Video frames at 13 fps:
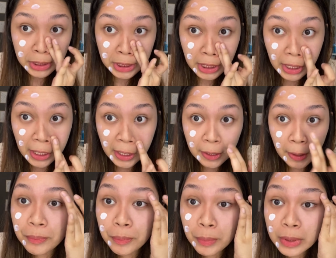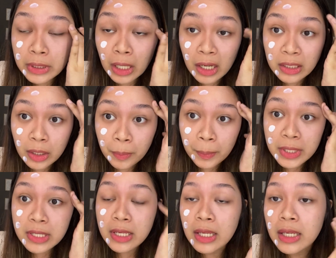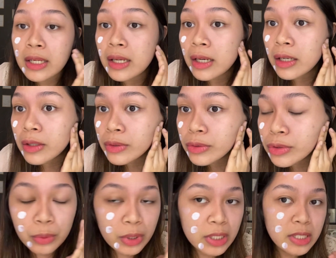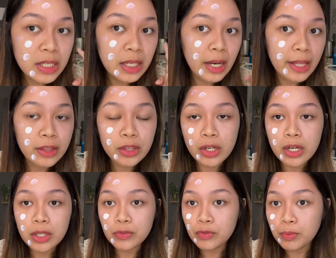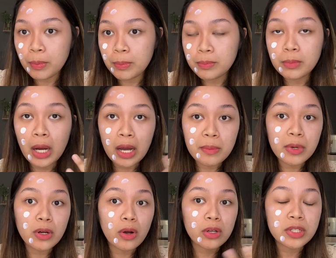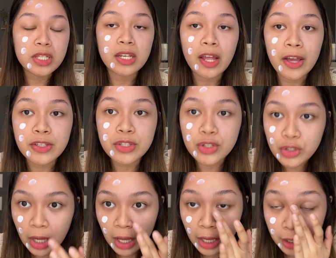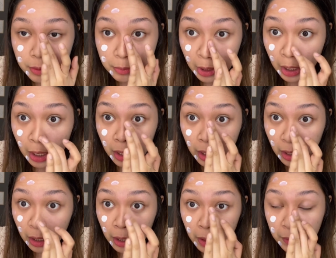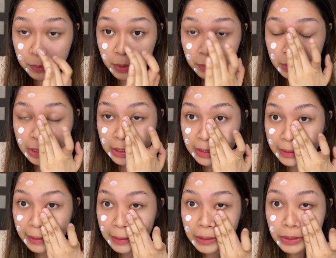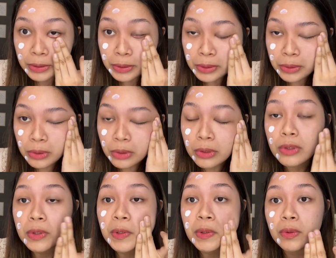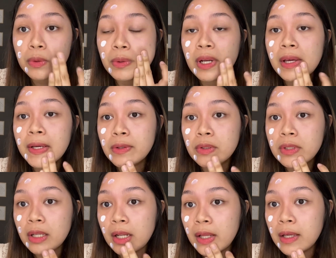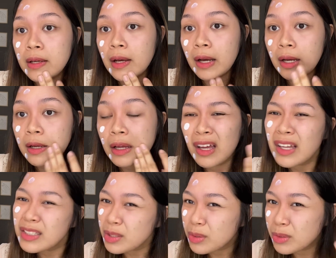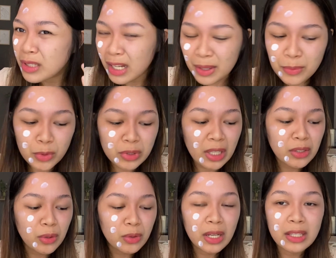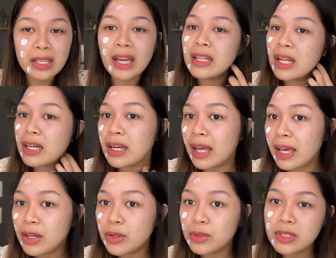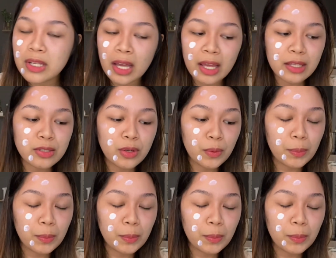niya pag nakatapat sa ilaw. We'll see later if baka mag-oxidize siya and baka mamit niya yung kulay ko talaga. So, nalimutan kong lagyan ang leeg ko, So,